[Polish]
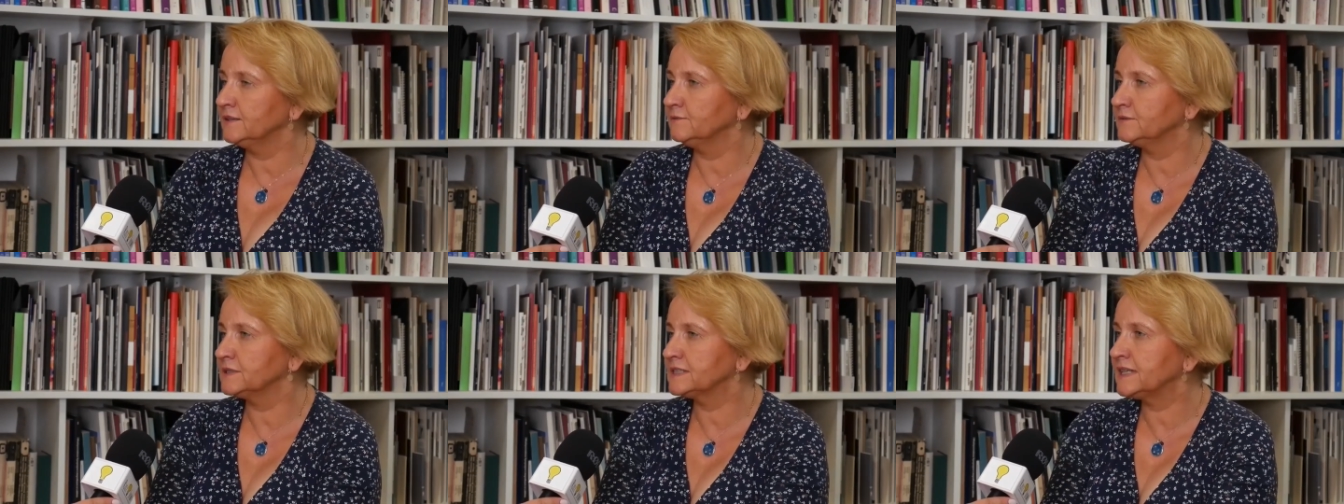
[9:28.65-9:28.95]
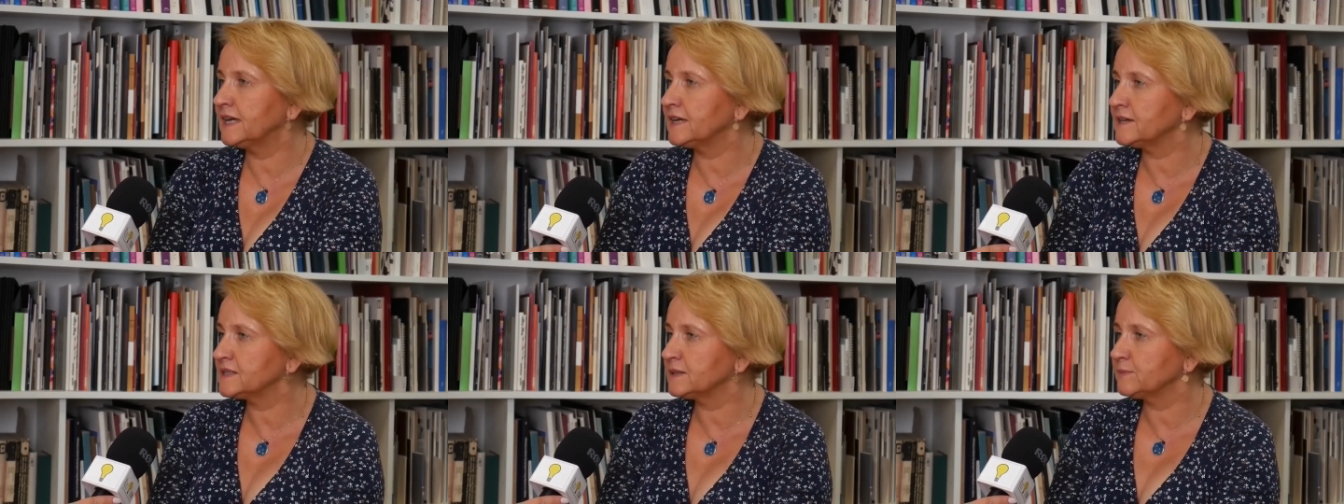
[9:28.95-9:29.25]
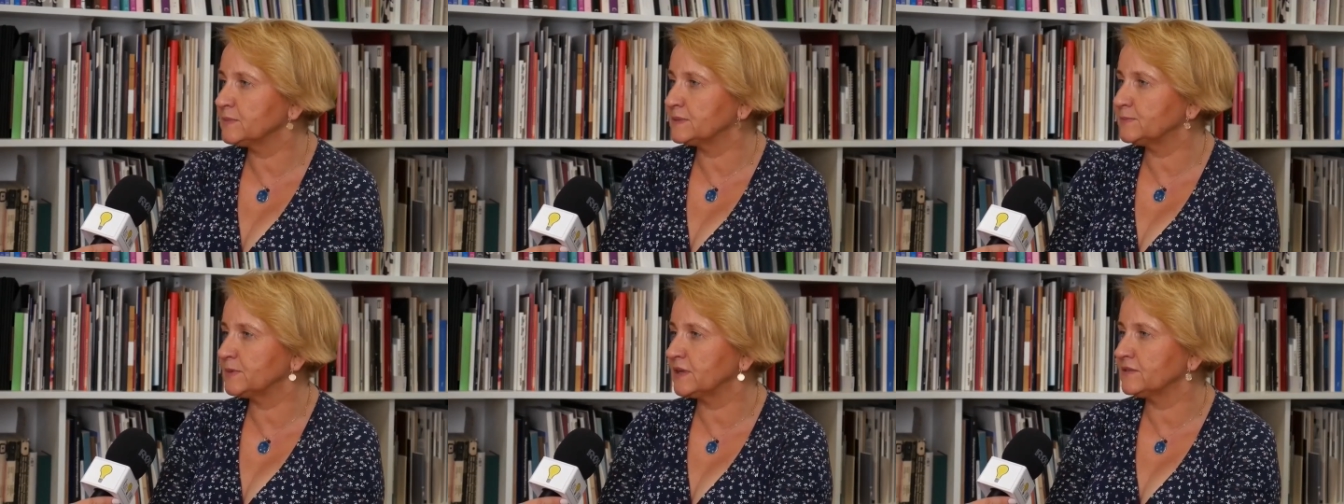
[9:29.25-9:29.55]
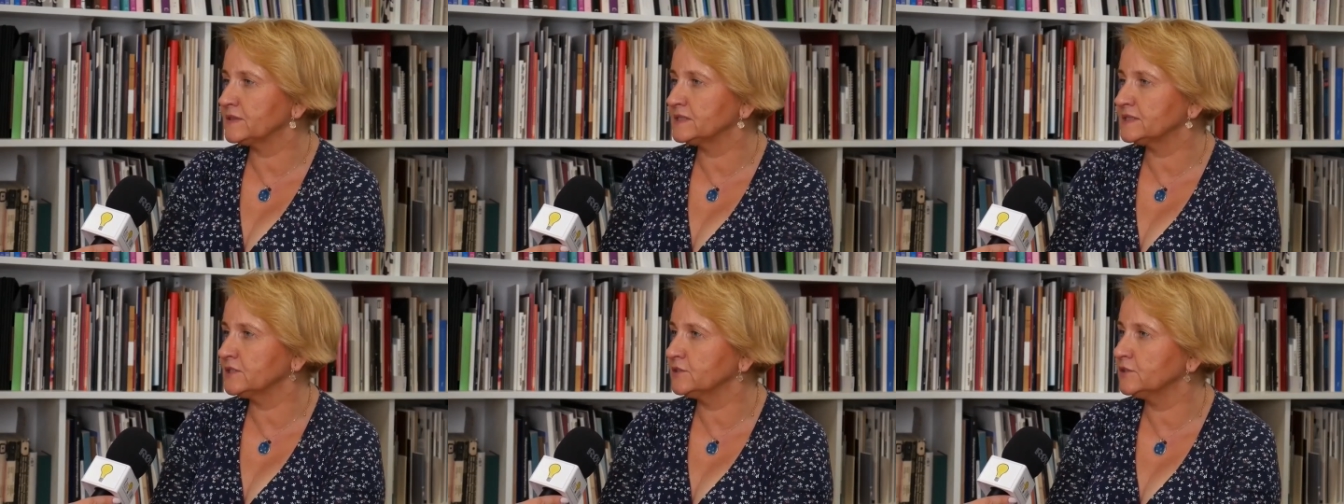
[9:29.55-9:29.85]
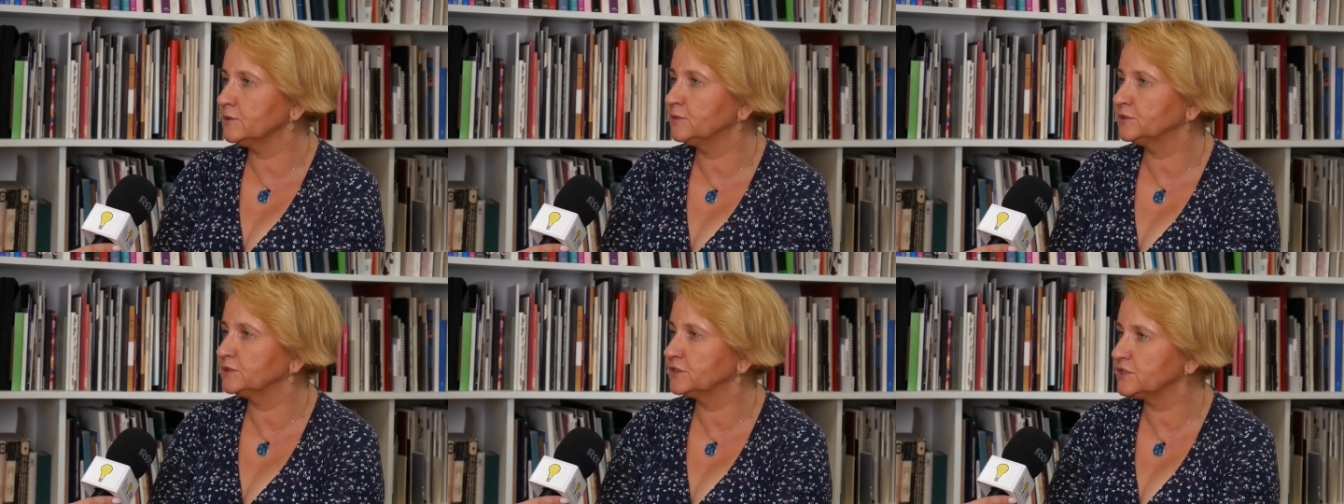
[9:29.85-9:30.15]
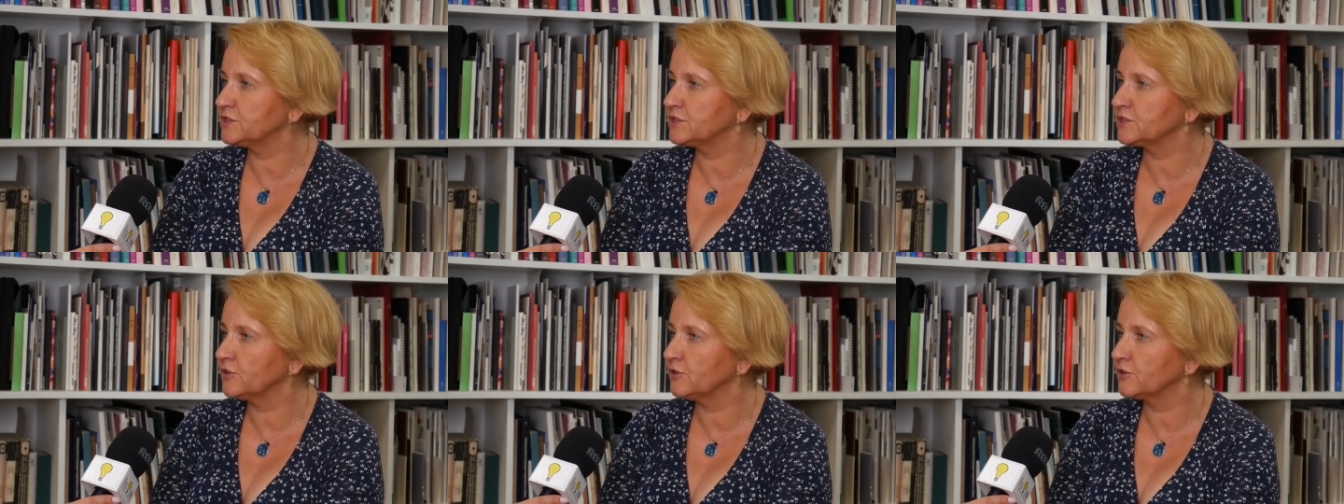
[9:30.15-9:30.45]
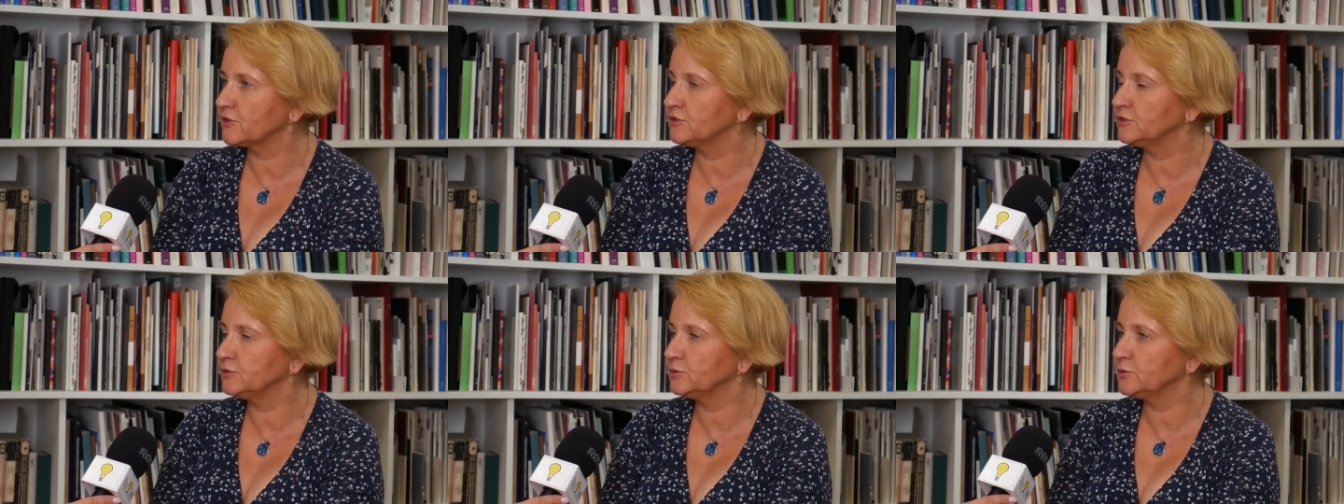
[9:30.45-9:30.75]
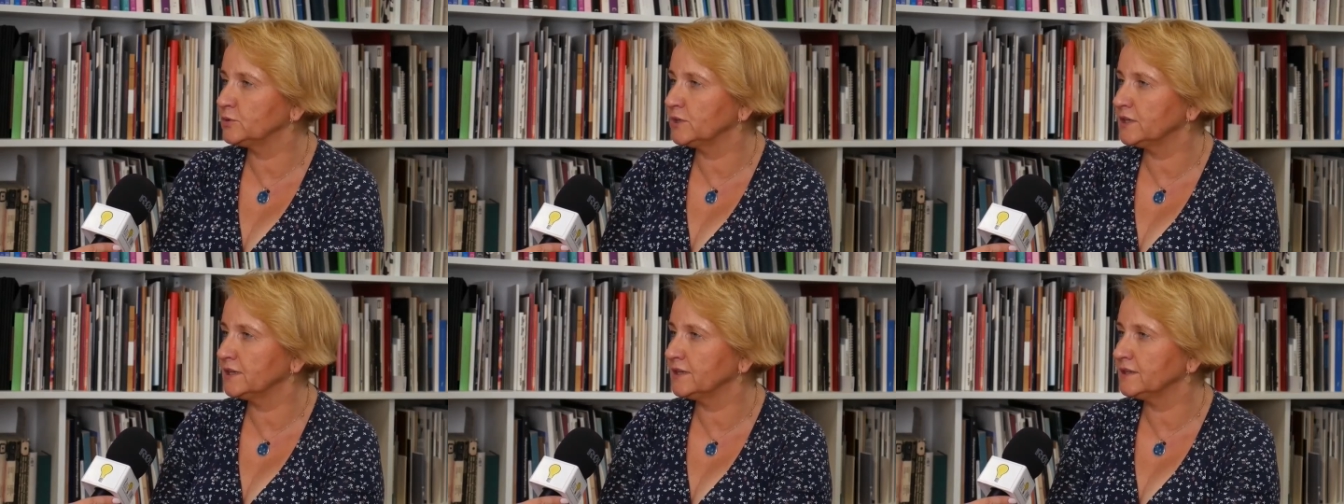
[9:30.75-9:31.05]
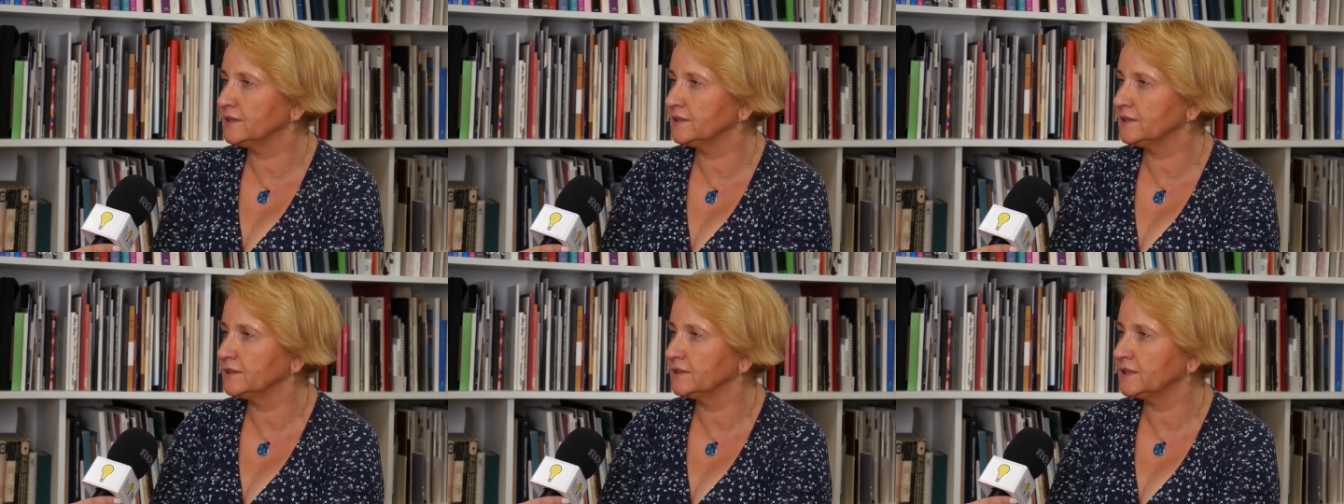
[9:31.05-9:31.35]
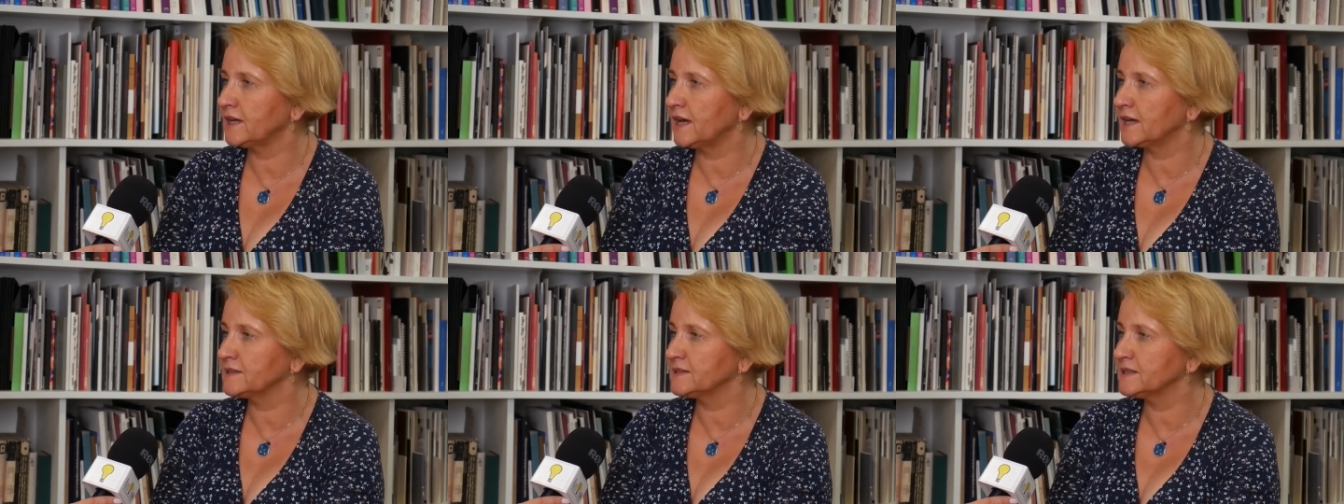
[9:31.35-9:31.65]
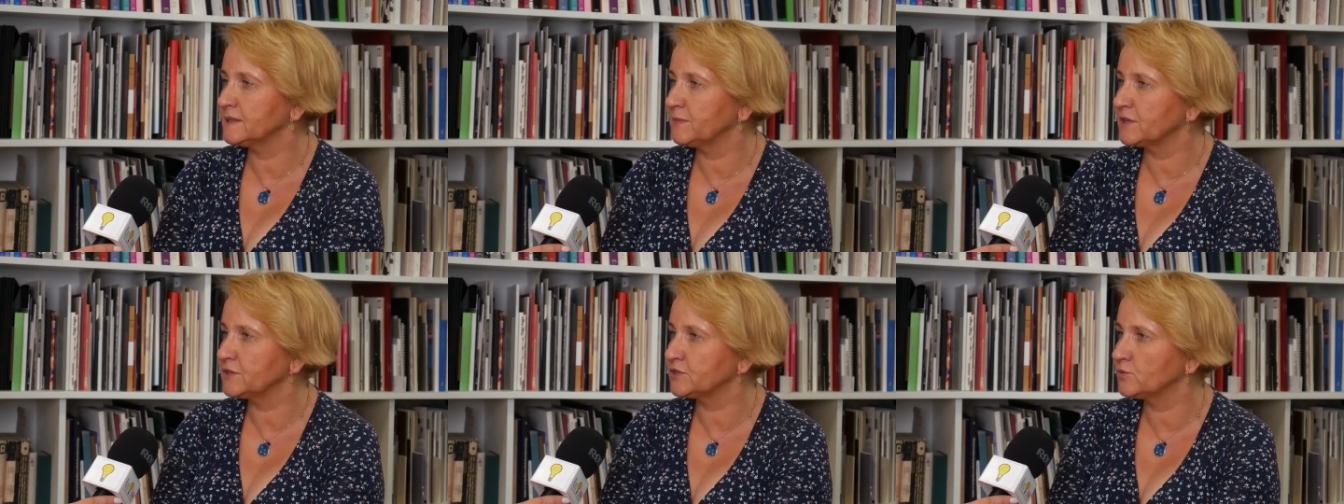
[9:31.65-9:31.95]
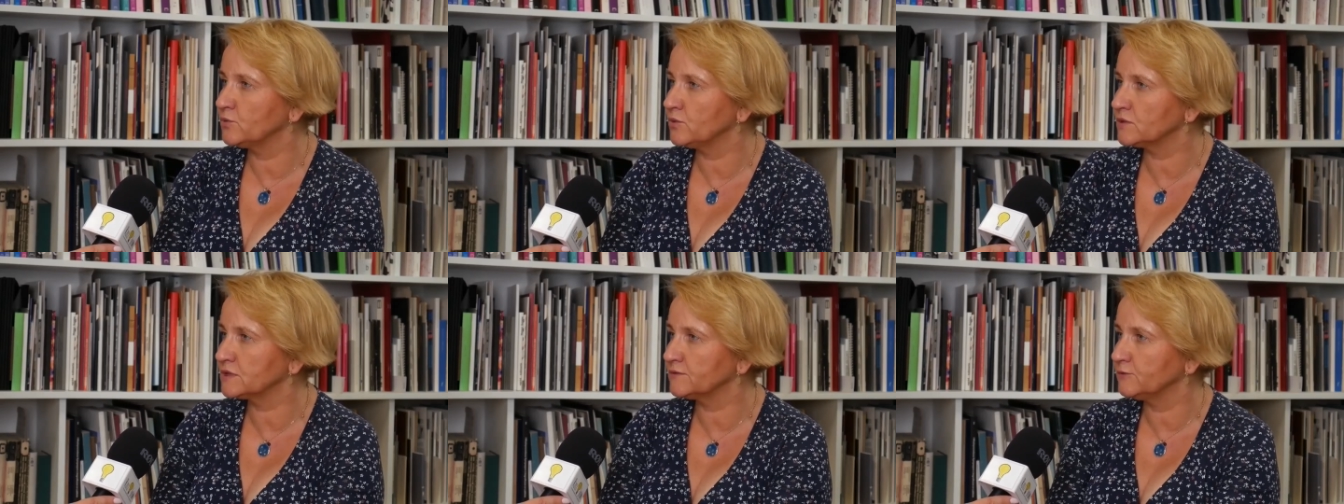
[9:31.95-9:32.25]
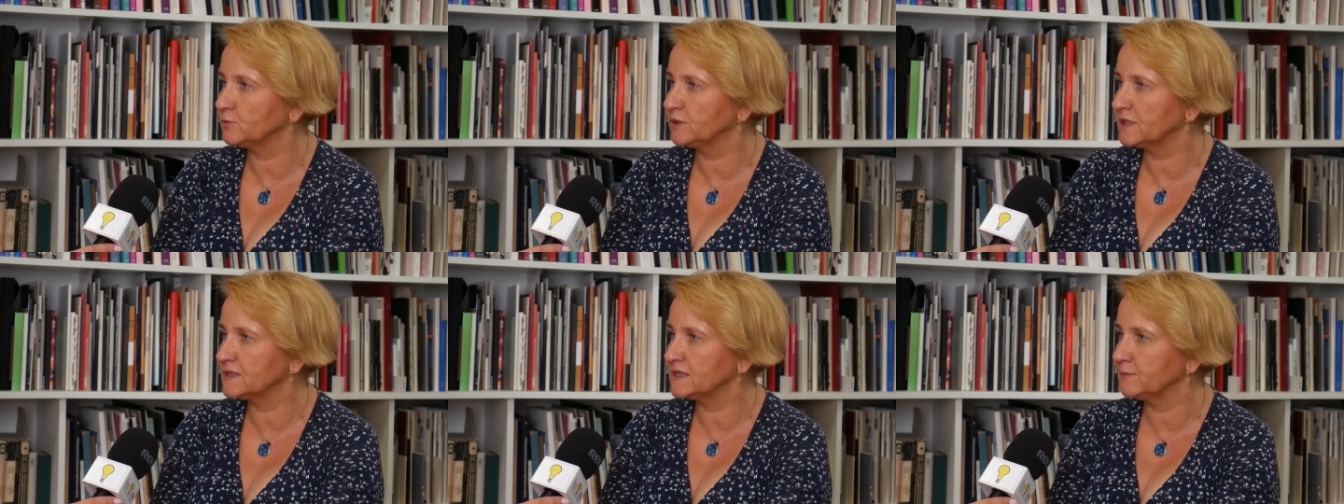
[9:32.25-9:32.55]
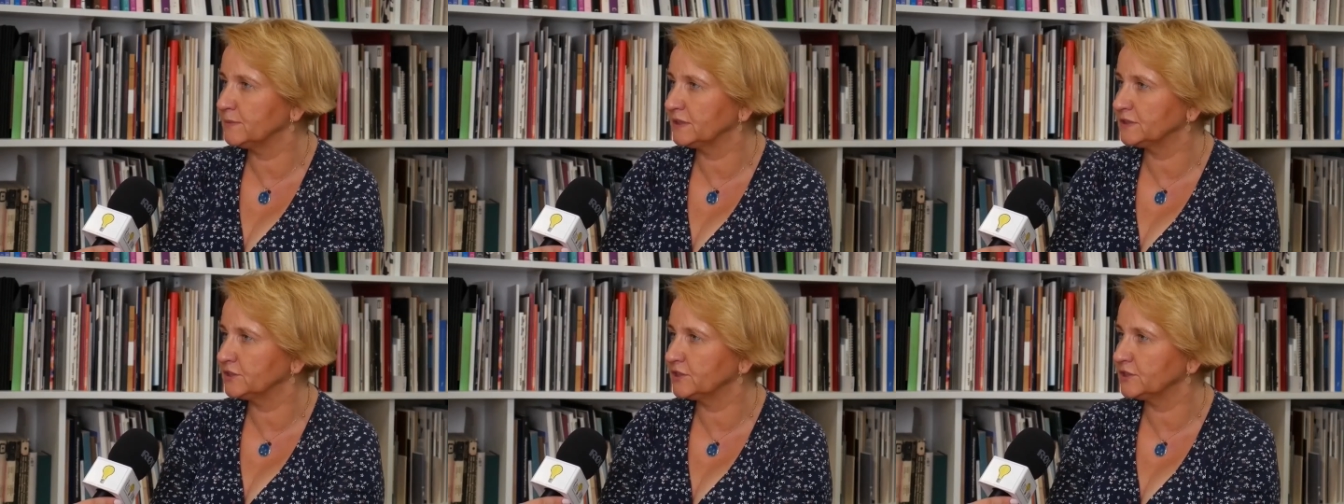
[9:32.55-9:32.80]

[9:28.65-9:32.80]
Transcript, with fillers: Zdaję sobie sprawę z tego, bo też koordynuję e, akcję Masz Głos Fundacji mhm.